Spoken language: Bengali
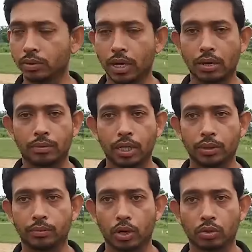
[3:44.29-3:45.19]
বা এই
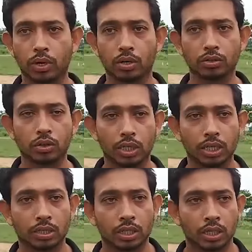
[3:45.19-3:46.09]
বর্ধমান অঞ্চলে
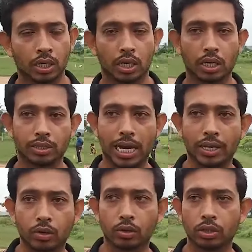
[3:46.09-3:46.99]
যাই
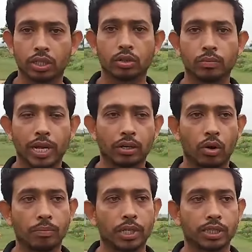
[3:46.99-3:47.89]
করুক কিন্তু মেন
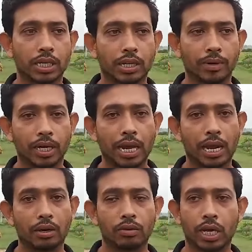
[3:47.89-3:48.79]
কম্পিটিশান লেভেলের
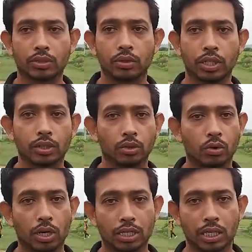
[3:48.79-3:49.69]
খেলাগুলো অ্যাকচুয়ালি কিন্তু
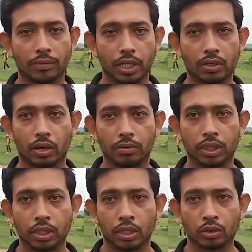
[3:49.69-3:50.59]
কলকাতা লেভেলেই হবে
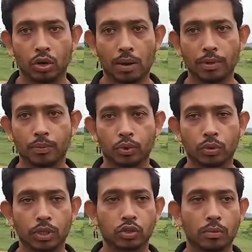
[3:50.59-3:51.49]
তো আমি
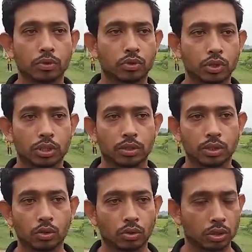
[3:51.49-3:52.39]
প্রথমেই সমস্ত
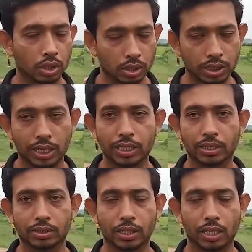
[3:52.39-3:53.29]
ছেলেদের
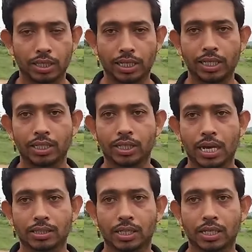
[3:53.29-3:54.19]
দেখিয়েছি
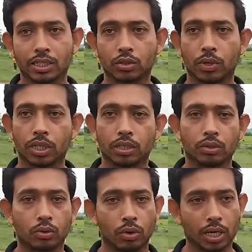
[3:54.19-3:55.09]
রাস্তাটা যে তোমাদের
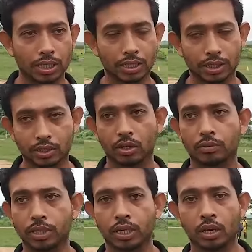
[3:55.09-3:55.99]
কিন্তু কলকাতায় যেতে
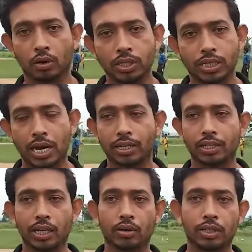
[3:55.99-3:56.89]
হবে ওই
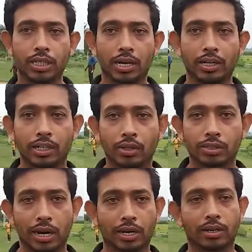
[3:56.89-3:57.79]
জার্নিটা ওই জার্নিটা ওই
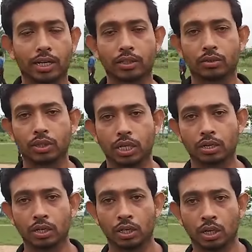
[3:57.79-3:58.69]
স্ট্রাগলটা কিন্তু ওরা
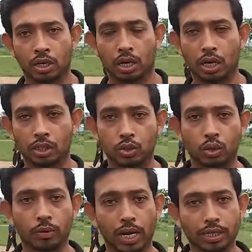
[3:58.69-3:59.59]

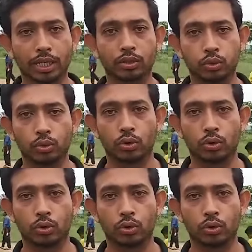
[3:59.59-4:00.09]
ছোটোবেলা থেকেই শুরু